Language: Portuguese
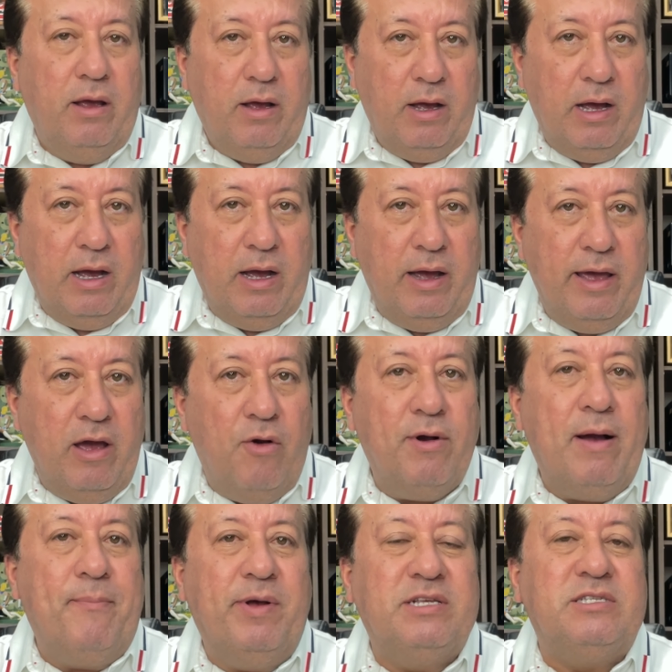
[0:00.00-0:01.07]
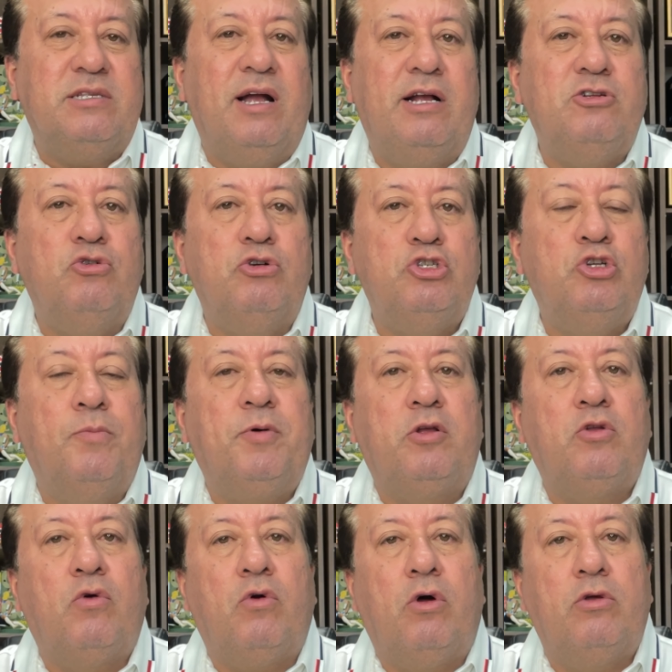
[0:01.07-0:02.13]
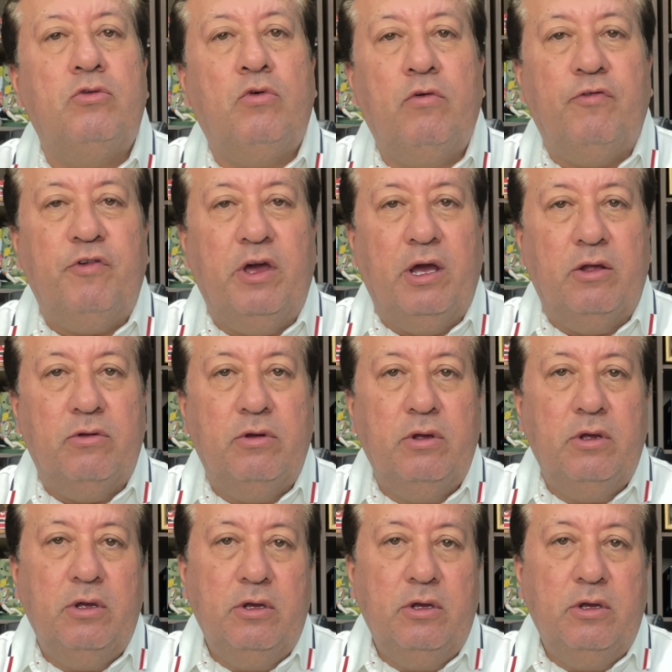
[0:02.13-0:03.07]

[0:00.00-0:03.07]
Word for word: a real capacidade hoje do protocolo do governo.